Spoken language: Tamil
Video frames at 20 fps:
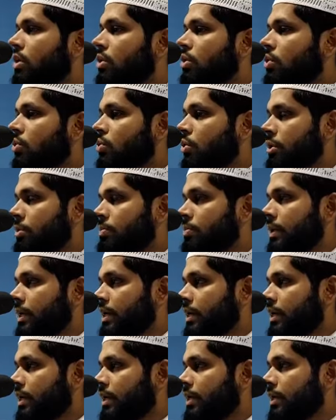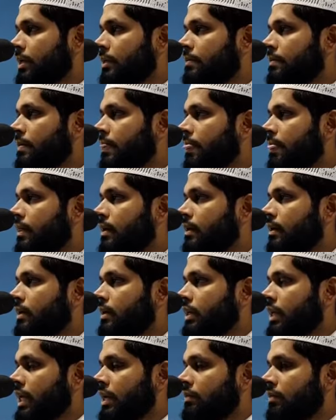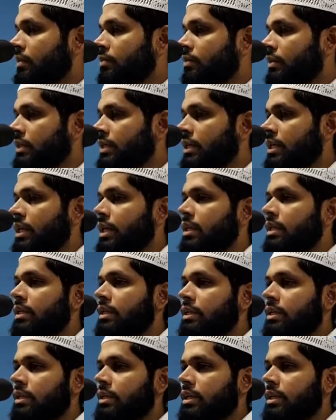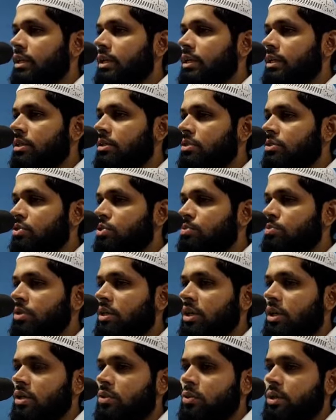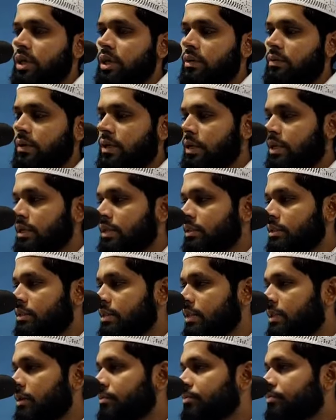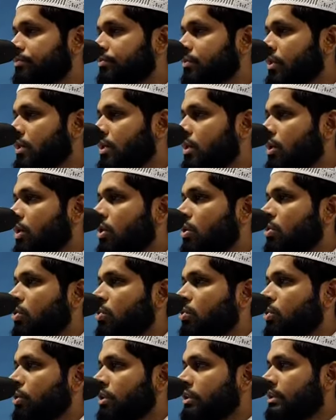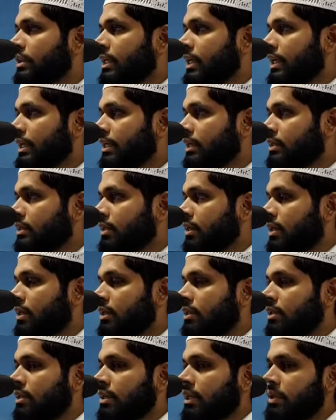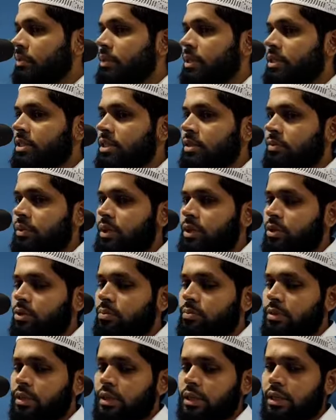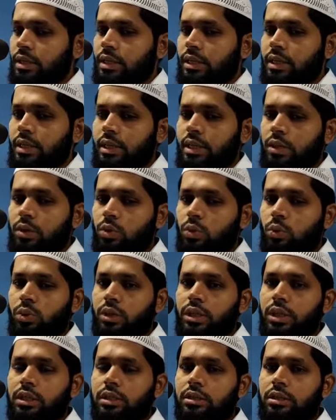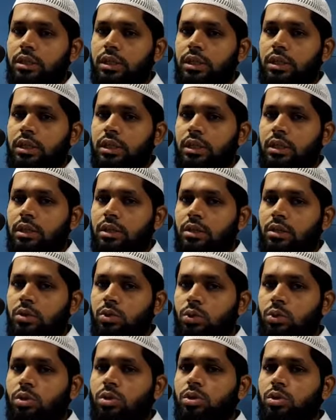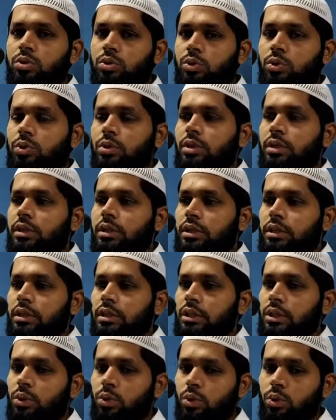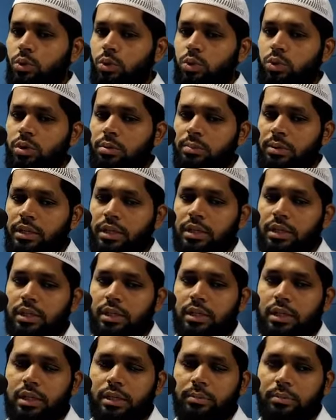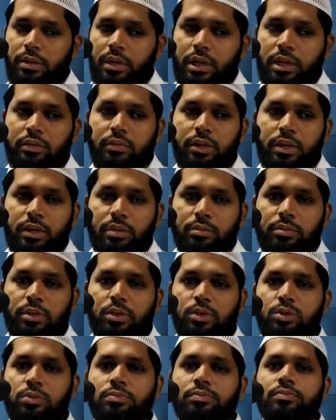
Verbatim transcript: குறிப்பாக இறைவன் விதியாக்கியிருக்கிற ஜுமாவுடைய வணக்கத்தை குறித்த நேரத்தில் நிறைவேற்ற வேண்டும் என்கிற உயர்ந்த நோக்கத்தோடு இங்கு ஒன்று குழுமி இருக்கிற நம் அனைவரின் மீதும்